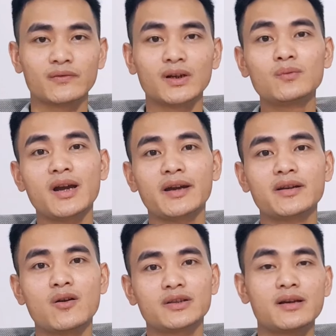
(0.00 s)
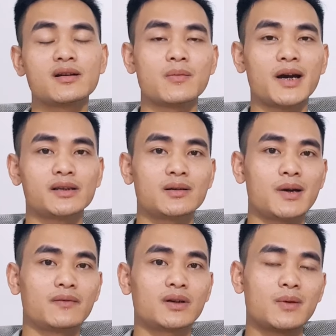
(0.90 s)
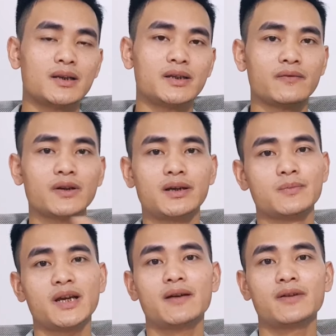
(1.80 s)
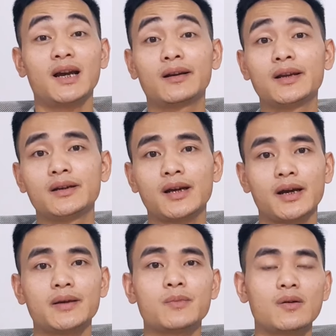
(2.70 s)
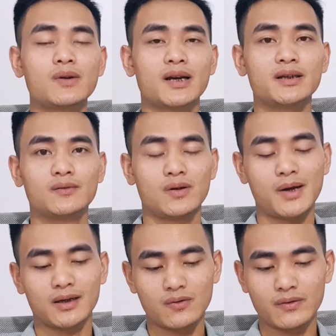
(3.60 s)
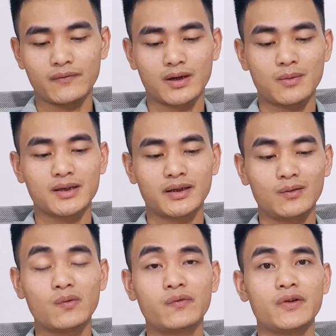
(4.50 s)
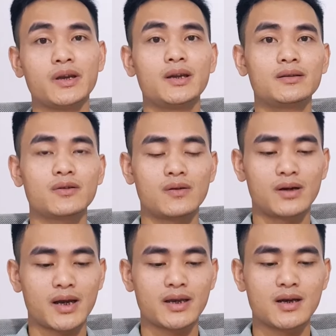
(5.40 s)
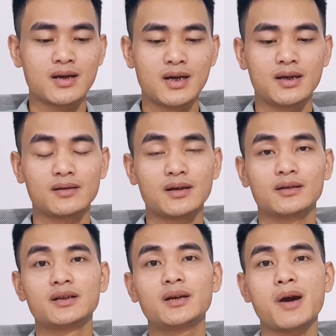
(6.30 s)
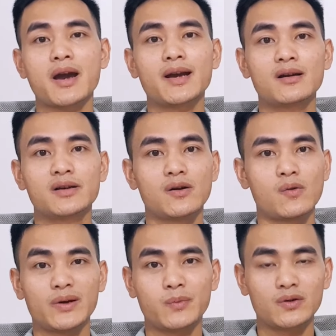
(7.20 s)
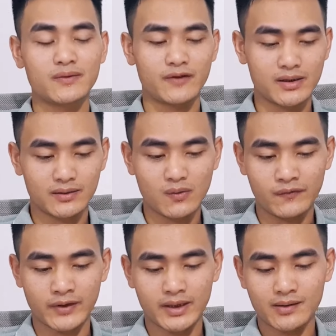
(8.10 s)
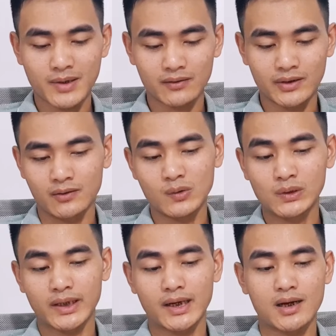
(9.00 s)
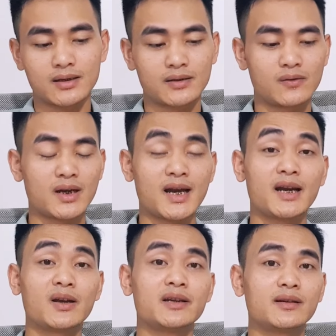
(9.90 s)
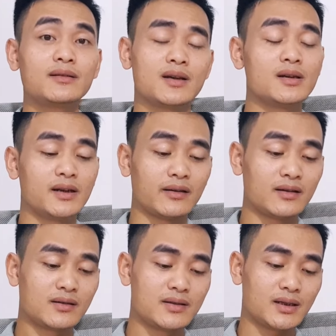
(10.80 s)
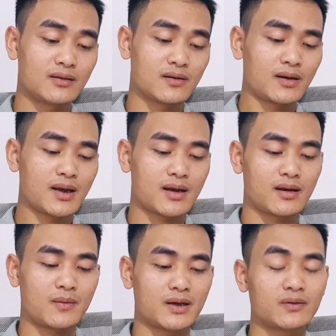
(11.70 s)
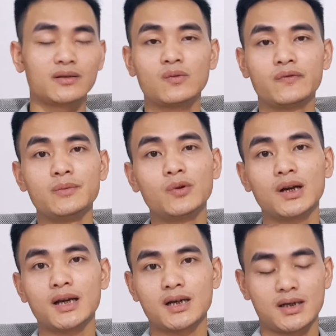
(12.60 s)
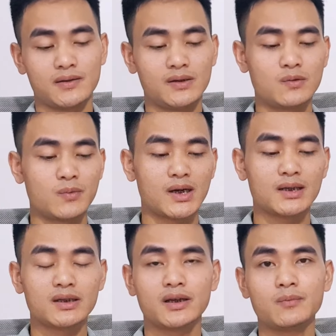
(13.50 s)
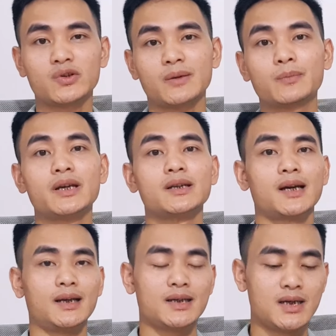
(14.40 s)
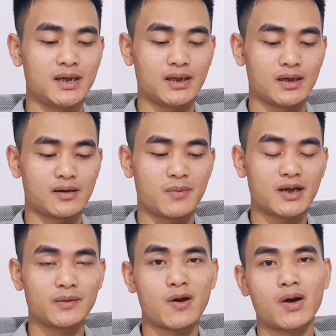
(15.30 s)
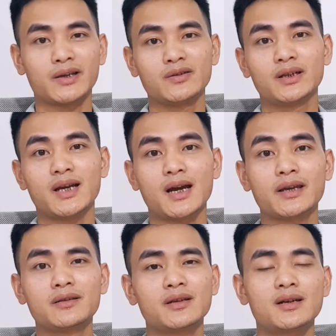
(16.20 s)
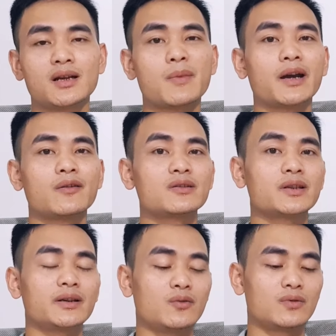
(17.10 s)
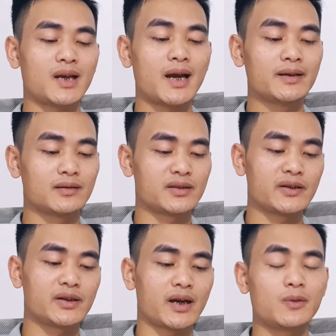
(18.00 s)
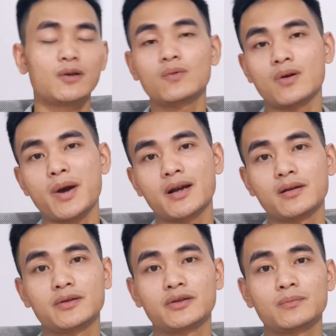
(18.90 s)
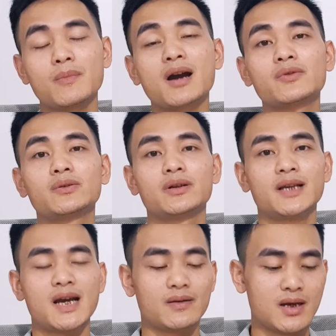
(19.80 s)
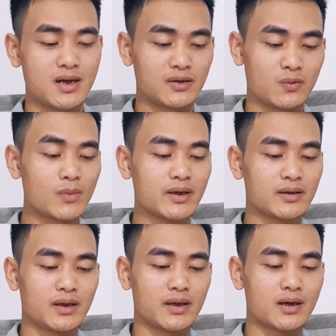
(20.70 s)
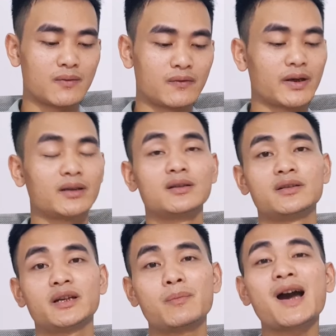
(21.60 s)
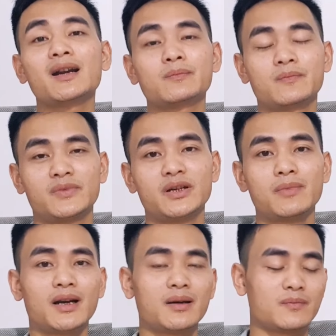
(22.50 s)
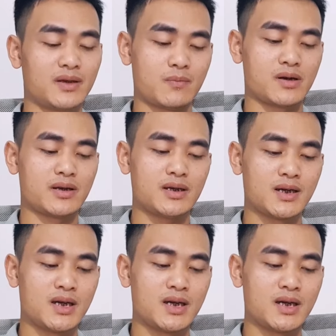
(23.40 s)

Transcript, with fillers: và lúc này thì họ sẽ gửi bài cho các bạn và các bạn chỉ việc kiểm tra và đăng lên cái blog cá nhân của các bạn thôi và các bạn sẽ thu phí cho cái uh, những cái bài đăng kiểu webport như vậy thu phí thì các bạn có thể thu thành uh, gọi là hai hình thức hình thức thứ nhất đó là các bạn có thể thu phí một lần ví dụ một lần như thế 100 nghìn chẳng hạn thì các bạn sẽ bảo hành cho người ta ít nhất là bài đó sẽ tồn tại ở trên cái blog của các bạn bao nhiêu thời gian trung bình thì ờ, phải từ trên 3 năm trên 3 năm thì mới